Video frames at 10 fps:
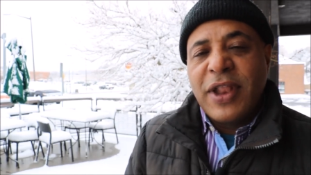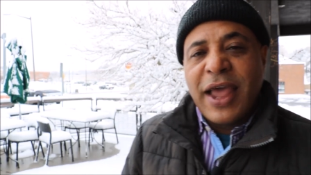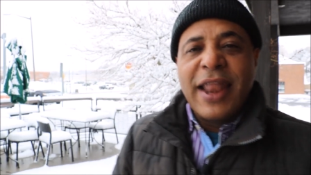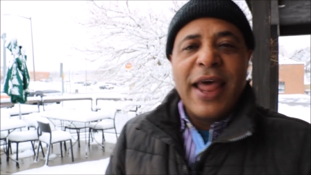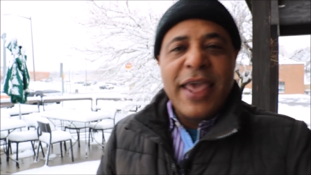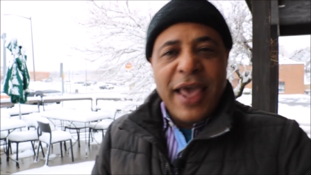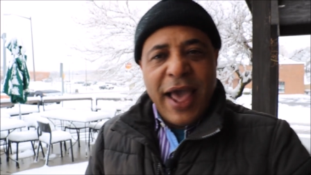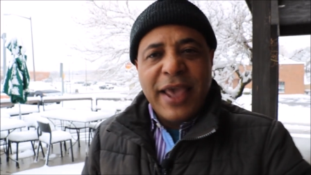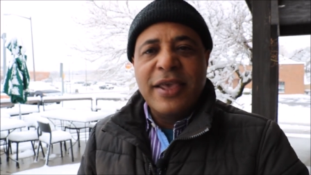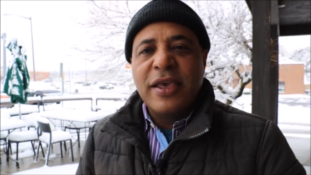الخلايا
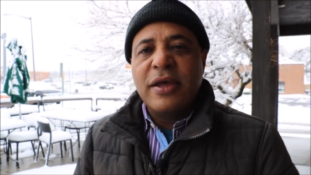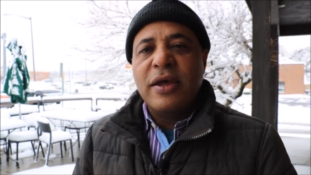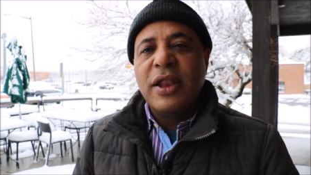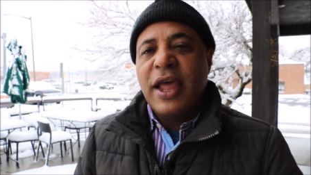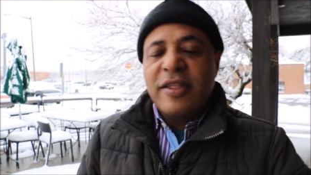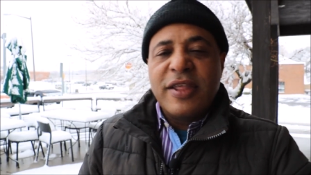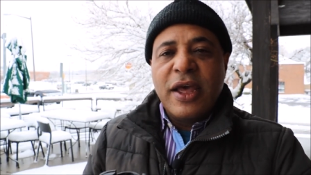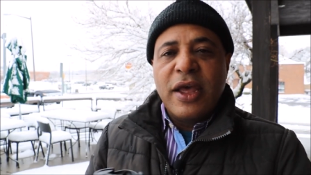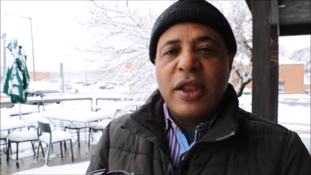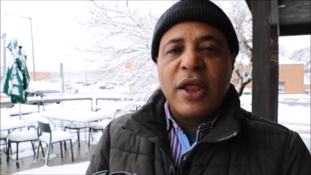حية ليس
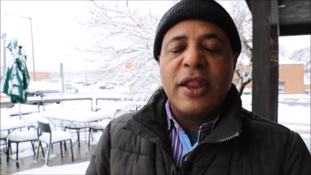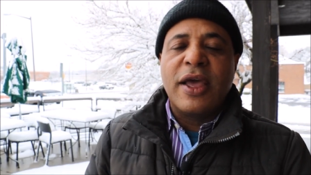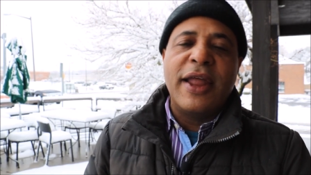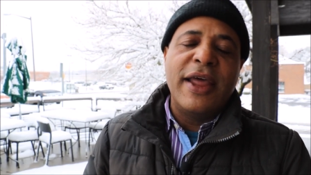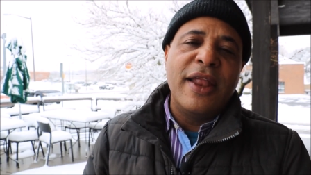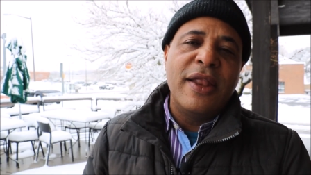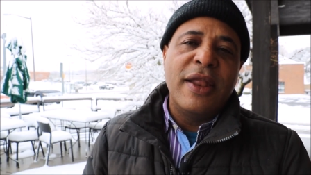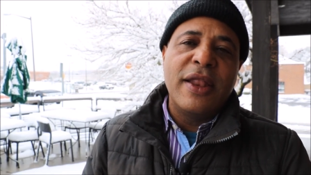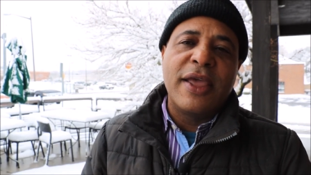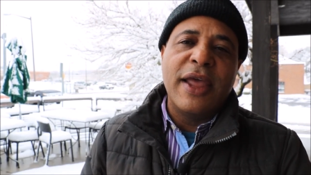الخلايا
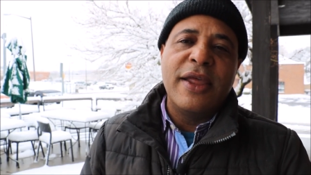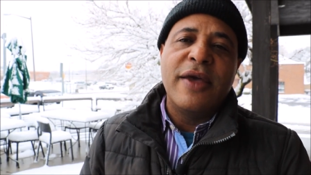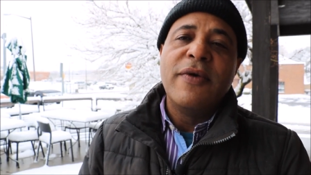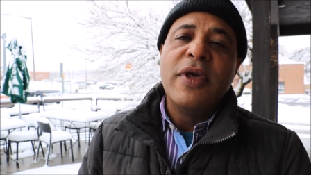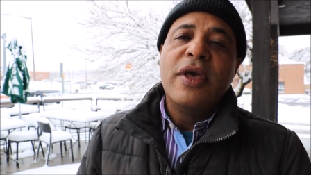من الكلية